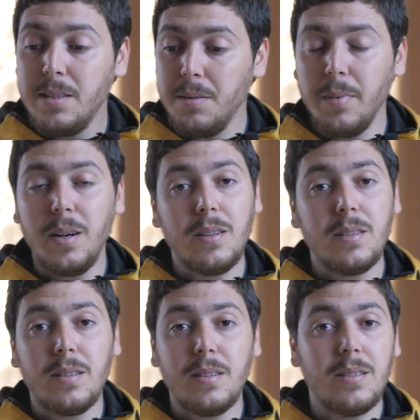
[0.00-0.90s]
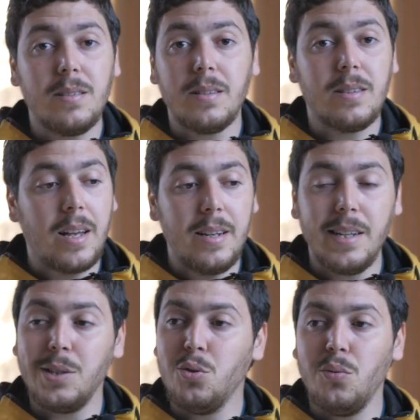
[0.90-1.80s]
تما
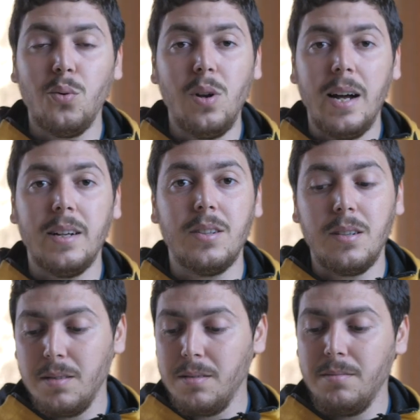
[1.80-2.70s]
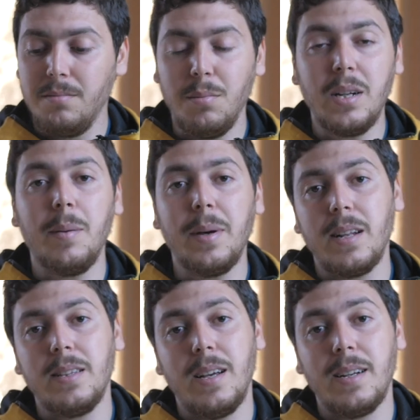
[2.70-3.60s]
تخليك تشوف كل حاجه
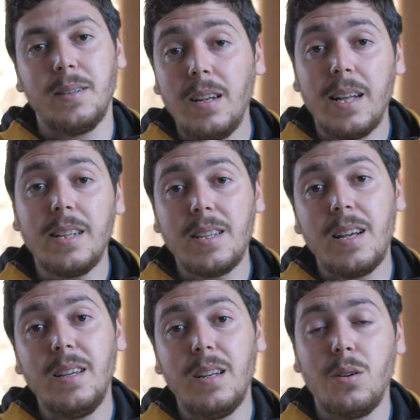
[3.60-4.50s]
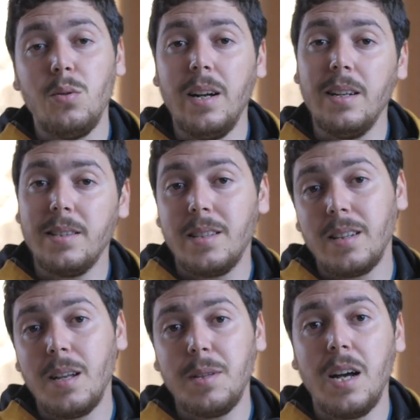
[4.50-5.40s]
بالكاميرا تاعك العدسه هذه على كل حال
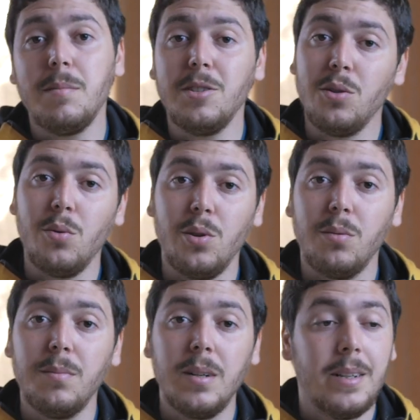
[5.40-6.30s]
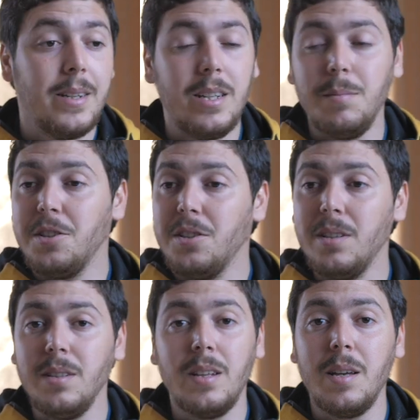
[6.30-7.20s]
الاستخدام تاعها ماشي كل يوم يعني
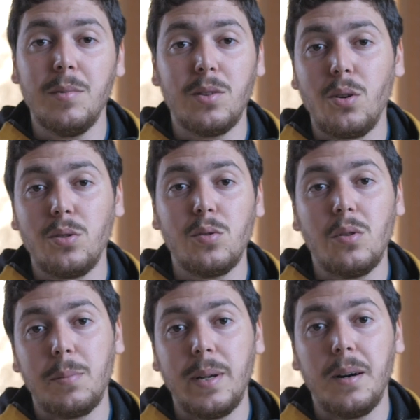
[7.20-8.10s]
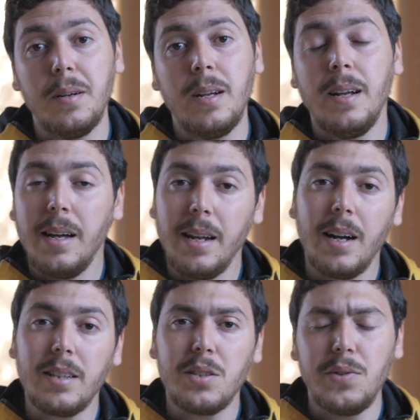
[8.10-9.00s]
ماشي دائما تروح تصور بها على
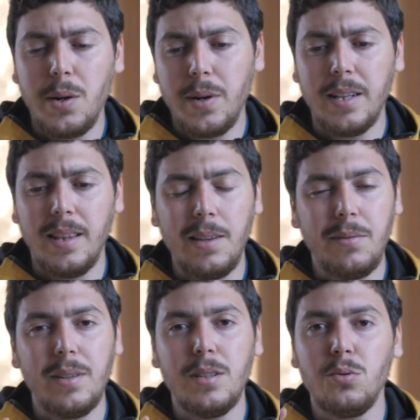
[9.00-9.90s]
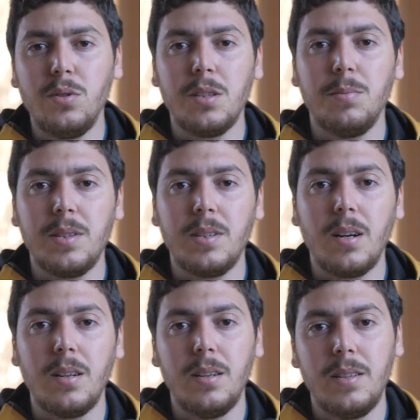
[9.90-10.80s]
خاطرش فيها واحد اللي في شويه
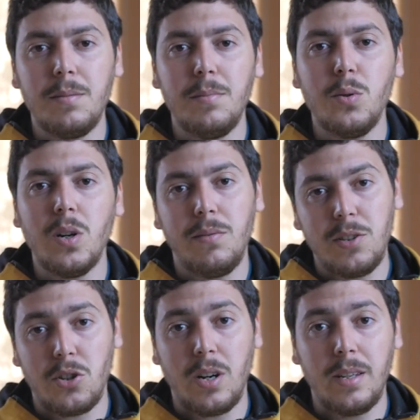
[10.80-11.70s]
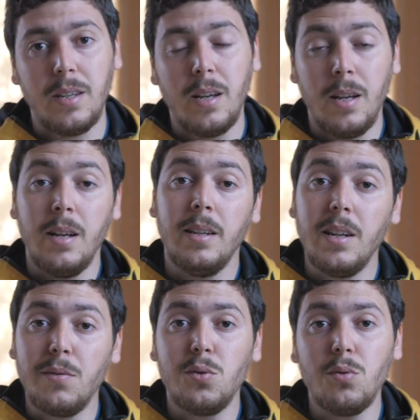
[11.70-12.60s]
سبيسيال اللي يسميوه الفيش اي
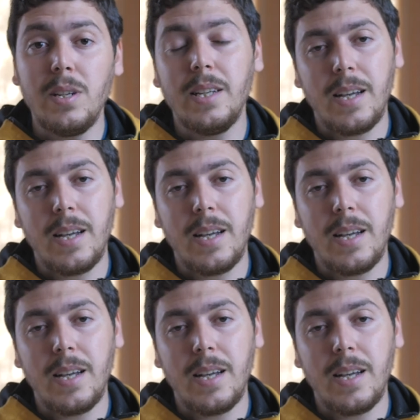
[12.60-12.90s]
نفسه اللي